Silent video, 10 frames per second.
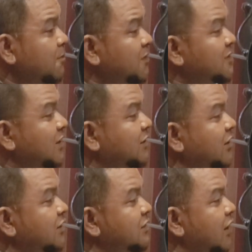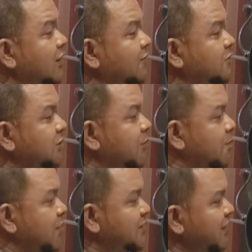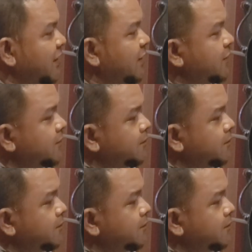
pesantren Salaf Cibeber Serang.